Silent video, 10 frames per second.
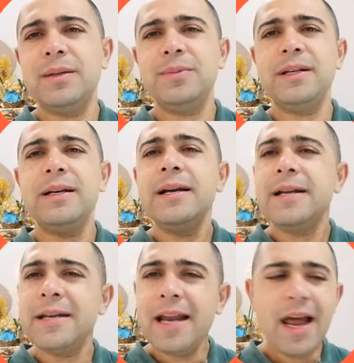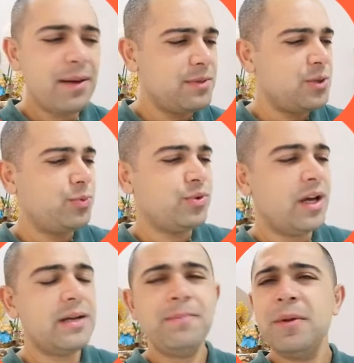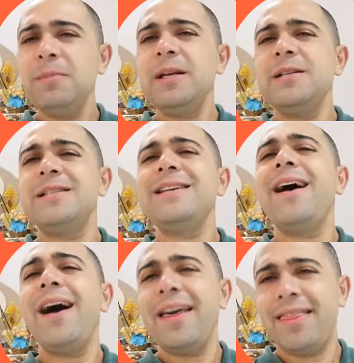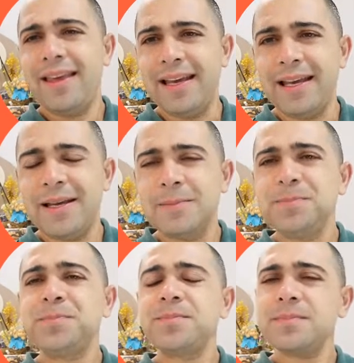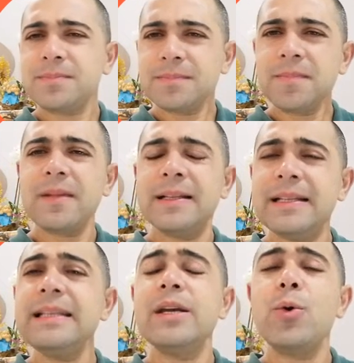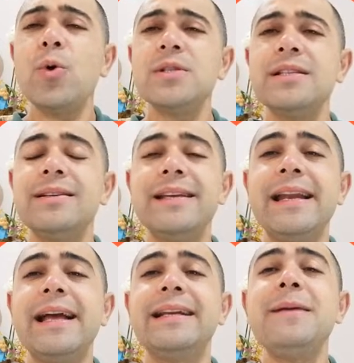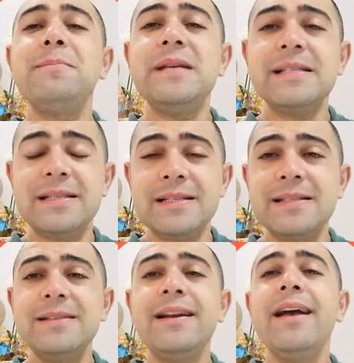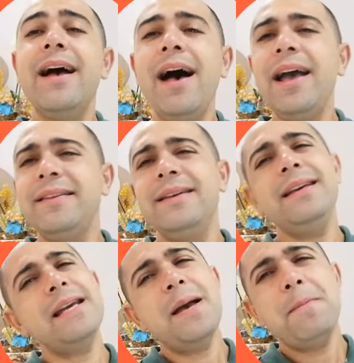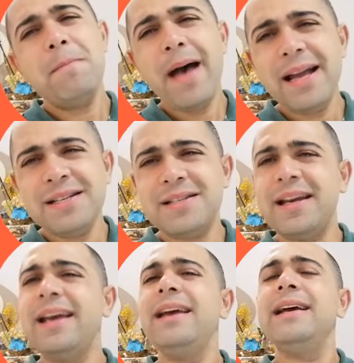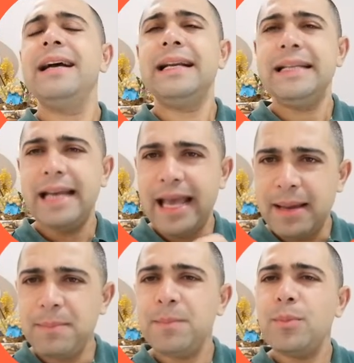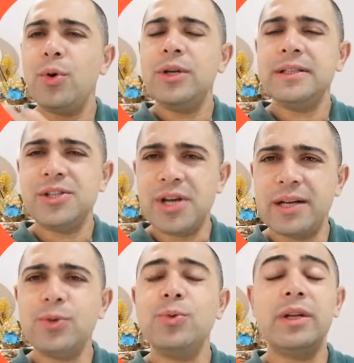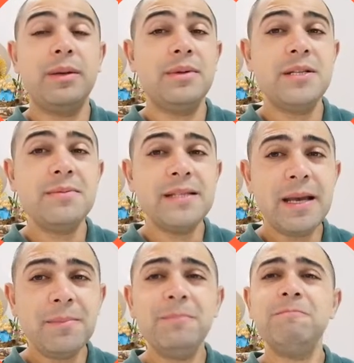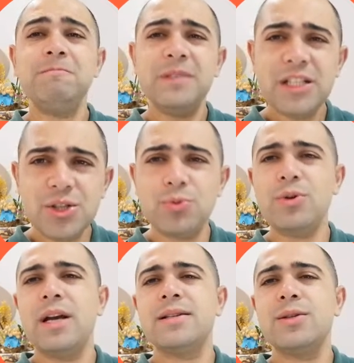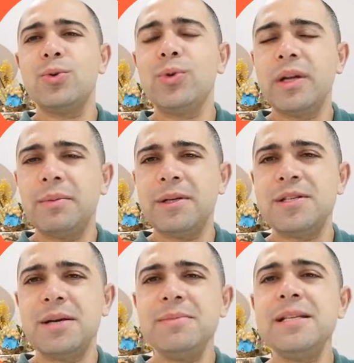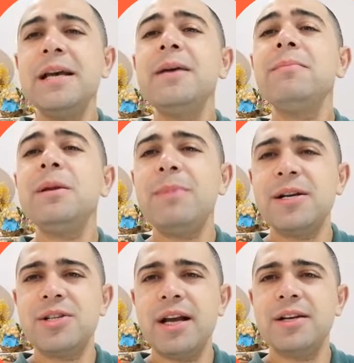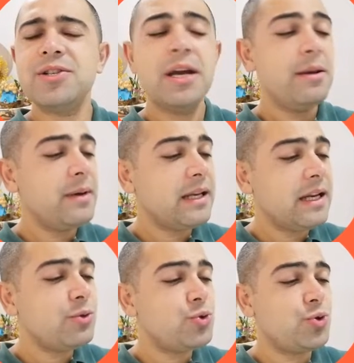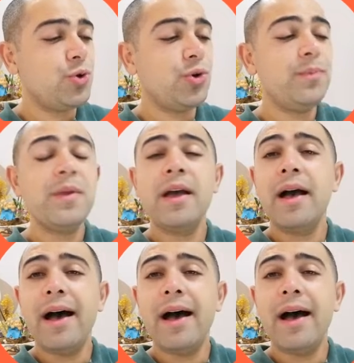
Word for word: kalıpları. Nelermiş bunlar? Birincisi I think. Dedik ya consider genellikle business'tır. I think bence hani hem böyle dışarıda kullanabileceğimiz hem iş dünyasında kullanabileceğimiz bir başlangıç. Peki ne düşünüyorum?